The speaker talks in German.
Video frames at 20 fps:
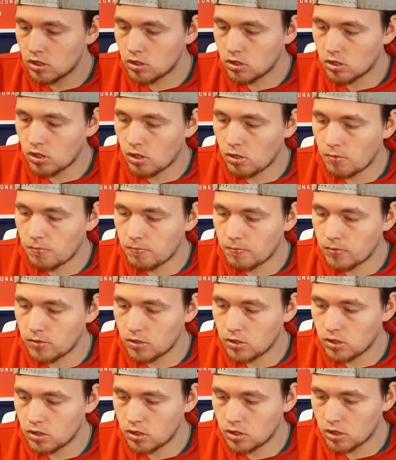Ähm,
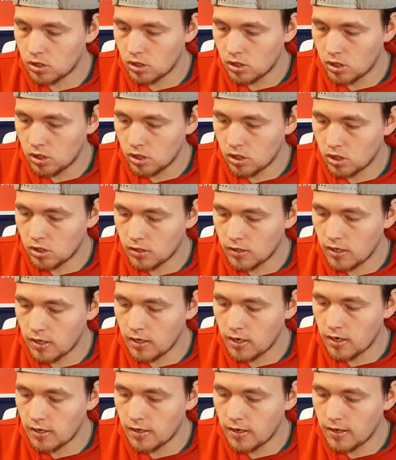nee,
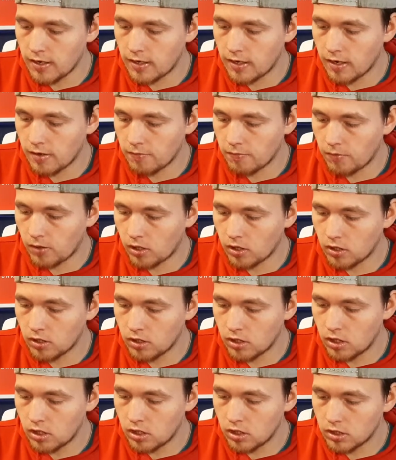nee, nee kennt man.
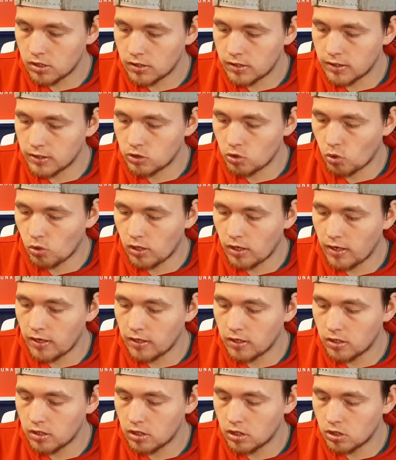
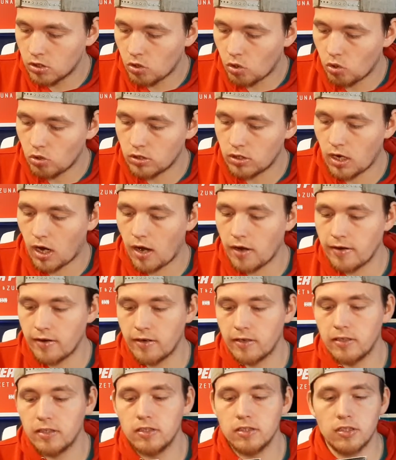Désolé und
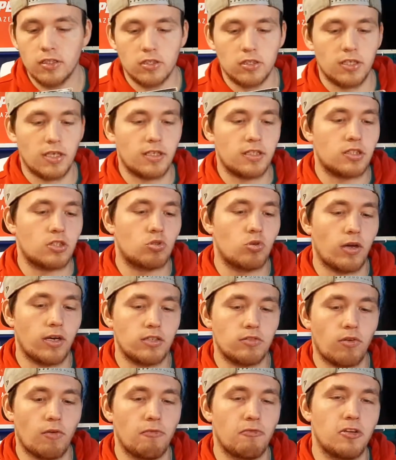Daje sind 6
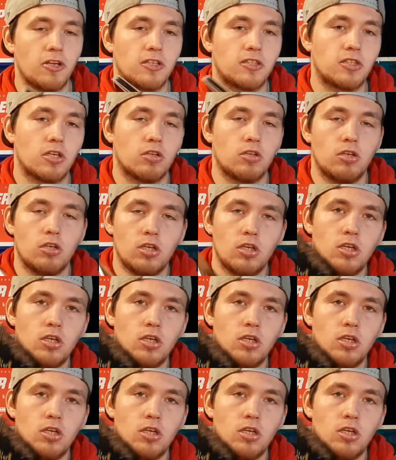Tracks von 14.